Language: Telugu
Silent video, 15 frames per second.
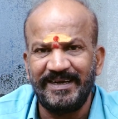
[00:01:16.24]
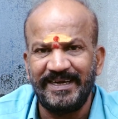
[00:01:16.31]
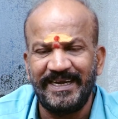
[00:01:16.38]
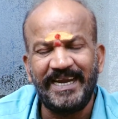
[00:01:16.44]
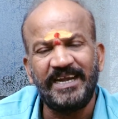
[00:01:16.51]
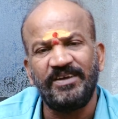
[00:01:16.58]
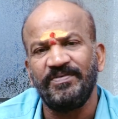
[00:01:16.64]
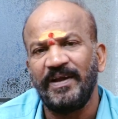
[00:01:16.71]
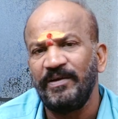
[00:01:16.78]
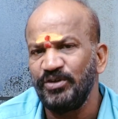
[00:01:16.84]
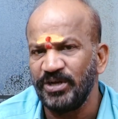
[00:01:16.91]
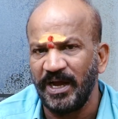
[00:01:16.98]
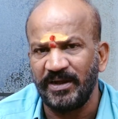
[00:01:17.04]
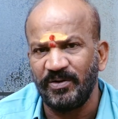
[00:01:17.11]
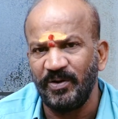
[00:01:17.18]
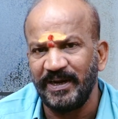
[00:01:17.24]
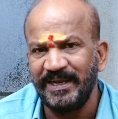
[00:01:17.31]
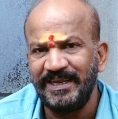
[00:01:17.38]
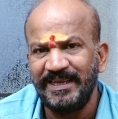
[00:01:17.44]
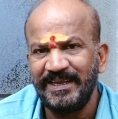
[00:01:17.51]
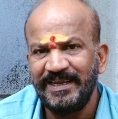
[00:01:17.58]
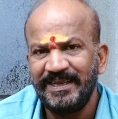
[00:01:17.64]
డి ట్వెల్వ్ చార్ట్లోని
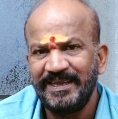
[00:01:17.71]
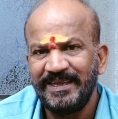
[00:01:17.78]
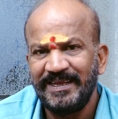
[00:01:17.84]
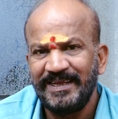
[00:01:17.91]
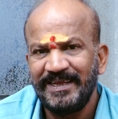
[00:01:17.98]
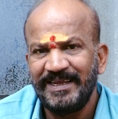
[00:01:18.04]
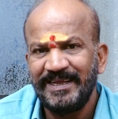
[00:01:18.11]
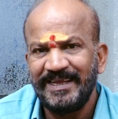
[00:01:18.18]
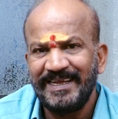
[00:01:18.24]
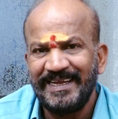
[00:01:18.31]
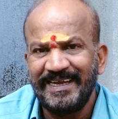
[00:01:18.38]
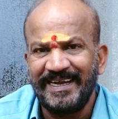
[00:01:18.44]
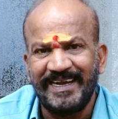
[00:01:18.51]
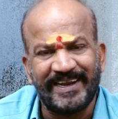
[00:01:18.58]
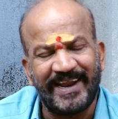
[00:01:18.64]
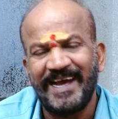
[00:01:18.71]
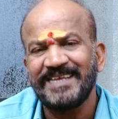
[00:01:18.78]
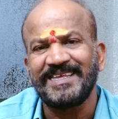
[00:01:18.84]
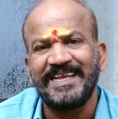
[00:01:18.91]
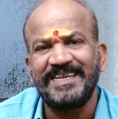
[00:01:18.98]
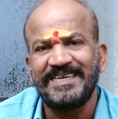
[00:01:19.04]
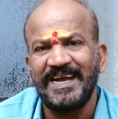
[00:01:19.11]
గ్రహ
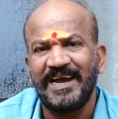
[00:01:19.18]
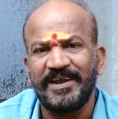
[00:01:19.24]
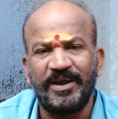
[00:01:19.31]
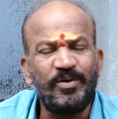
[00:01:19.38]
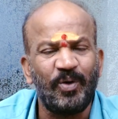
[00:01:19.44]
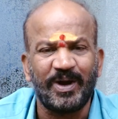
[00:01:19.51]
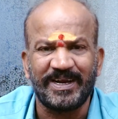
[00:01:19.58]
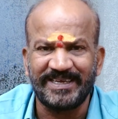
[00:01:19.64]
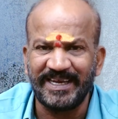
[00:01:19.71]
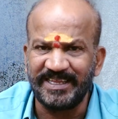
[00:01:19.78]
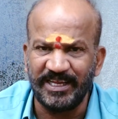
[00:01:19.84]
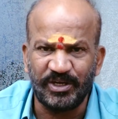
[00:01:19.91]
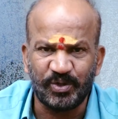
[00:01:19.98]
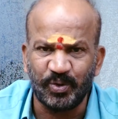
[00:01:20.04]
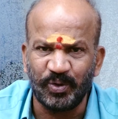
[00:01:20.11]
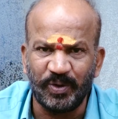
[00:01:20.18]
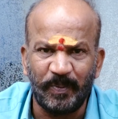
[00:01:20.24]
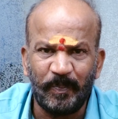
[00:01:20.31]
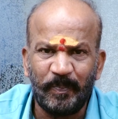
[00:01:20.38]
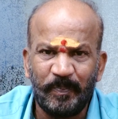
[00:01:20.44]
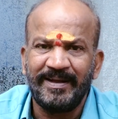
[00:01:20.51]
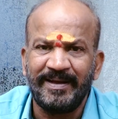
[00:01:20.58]
సంచారాలు ఒకసారి తెలుసుకుందాం
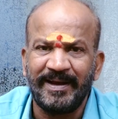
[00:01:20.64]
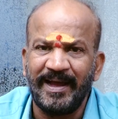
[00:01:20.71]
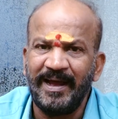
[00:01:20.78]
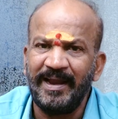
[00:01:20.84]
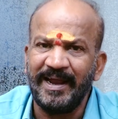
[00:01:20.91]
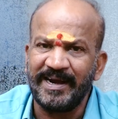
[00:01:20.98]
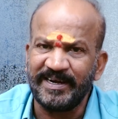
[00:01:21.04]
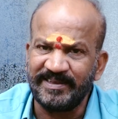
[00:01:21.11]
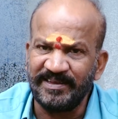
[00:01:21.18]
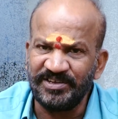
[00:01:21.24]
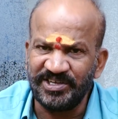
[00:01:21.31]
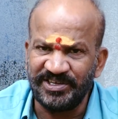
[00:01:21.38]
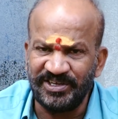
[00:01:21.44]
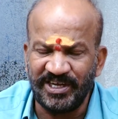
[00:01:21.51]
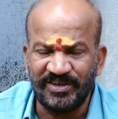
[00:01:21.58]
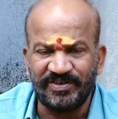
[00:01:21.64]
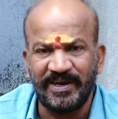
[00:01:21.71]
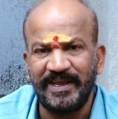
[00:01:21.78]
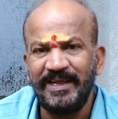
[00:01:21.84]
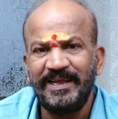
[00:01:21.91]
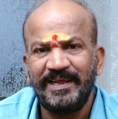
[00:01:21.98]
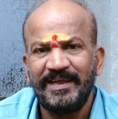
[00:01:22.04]
గ్రహాలు ఎక్కడ సంచారం
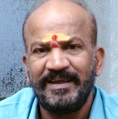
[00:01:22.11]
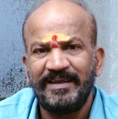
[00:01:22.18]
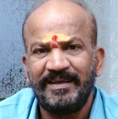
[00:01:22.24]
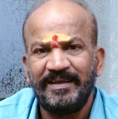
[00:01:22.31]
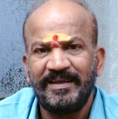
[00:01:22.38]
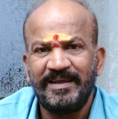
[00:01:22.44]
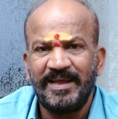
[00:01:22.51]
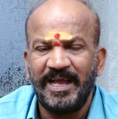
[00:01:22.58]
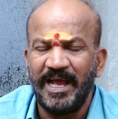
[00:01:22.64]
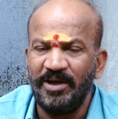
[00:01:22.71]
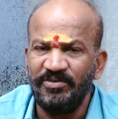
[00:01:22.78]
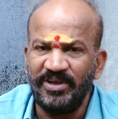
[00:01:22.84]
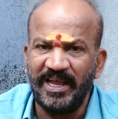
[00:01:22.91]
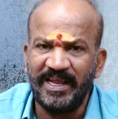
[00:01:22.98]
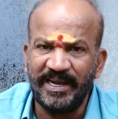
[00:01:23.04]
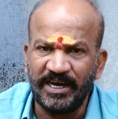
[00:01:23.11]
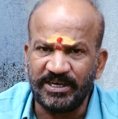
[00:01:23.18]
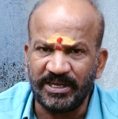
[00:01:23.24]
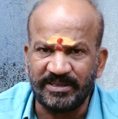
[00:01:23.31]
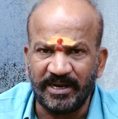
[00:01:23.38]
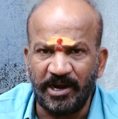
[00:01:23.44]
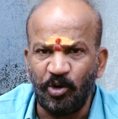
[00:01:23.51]
చేస్తున్నాయి అవి ఏ ఏ
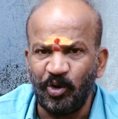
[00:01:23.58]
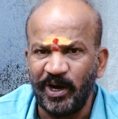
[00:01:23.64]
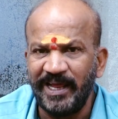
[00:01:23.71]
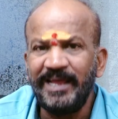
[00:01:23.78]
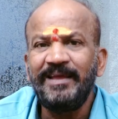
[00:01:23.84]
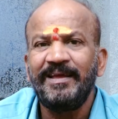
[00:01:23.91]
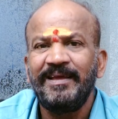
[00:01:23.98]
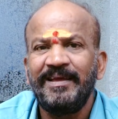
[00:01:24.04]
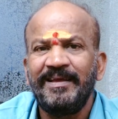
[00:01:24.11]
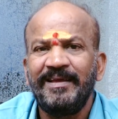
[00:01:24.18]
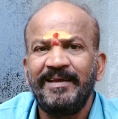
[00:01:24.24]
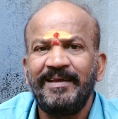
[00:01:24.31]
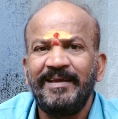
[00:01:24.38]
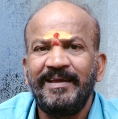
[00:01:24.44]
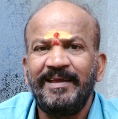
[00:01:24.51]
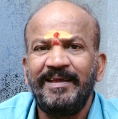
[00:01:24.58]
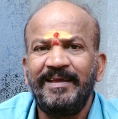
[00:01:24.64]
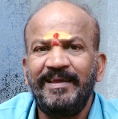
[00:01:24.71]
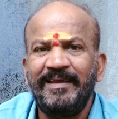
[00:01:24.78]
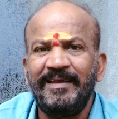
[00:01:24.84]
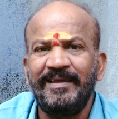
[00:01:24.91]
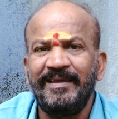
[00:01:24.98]
నక్షత్రాలు ఉన్నాయి
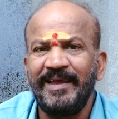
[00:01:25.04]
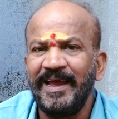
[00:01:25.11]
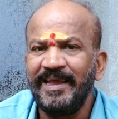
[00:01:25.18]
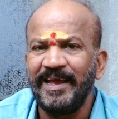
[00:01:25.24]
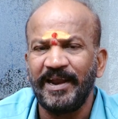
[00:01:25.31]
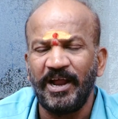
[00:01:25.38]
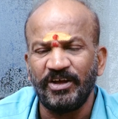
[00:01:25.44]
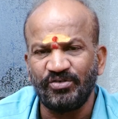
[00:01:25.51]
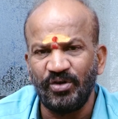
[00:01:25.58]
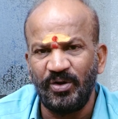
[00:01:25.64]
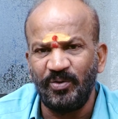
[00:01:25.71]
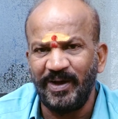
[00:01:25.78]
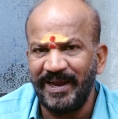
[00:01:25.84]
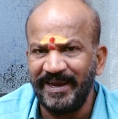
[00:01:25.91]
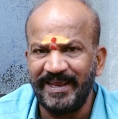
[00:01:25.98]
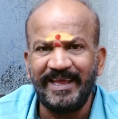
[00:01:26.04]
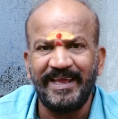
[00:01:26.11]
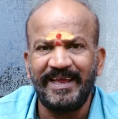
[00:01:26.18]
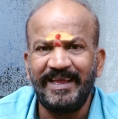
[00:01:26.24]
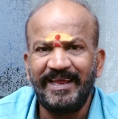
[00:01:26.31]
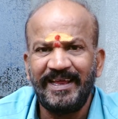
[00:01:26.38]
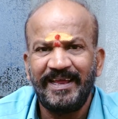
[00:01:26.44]
ఏ ఏ రాసుల వారికి
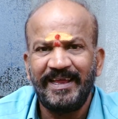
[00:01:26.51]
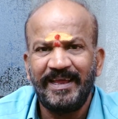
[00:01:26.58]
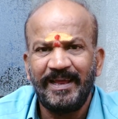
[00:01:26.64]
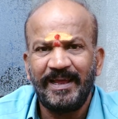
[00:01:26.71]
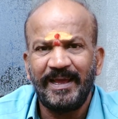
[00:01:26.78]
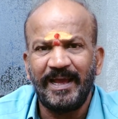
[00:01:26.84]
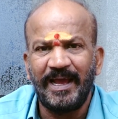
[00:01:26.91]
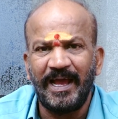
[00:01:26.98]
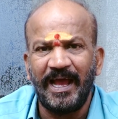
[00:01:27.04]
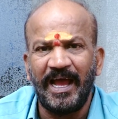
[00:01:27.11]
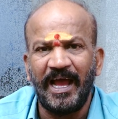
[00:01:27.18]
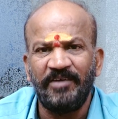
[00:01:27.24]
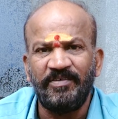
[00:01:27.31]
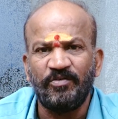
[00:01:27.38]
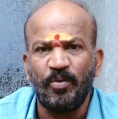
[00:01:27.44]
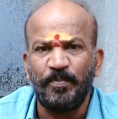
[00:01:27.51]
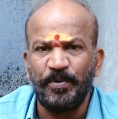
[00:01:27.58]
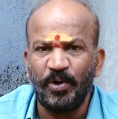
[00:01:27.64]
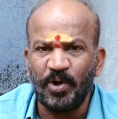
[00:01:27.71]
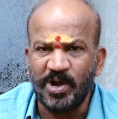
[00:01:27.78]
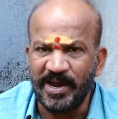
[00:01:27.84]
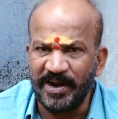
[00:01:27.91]
అవి
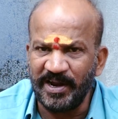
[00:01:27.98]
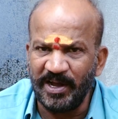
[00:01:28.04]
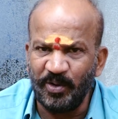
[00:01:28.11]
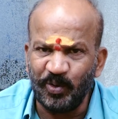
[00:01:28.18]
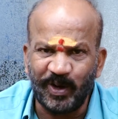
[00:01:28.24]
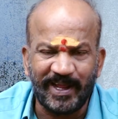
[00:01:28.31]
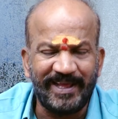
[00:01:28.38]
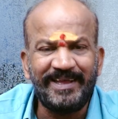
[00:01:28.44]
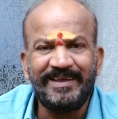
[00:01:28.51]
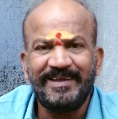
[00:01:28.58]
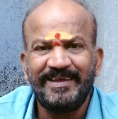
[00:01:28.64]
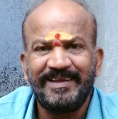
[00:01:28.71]
ఉపయోగకరంగా ఉంటాయి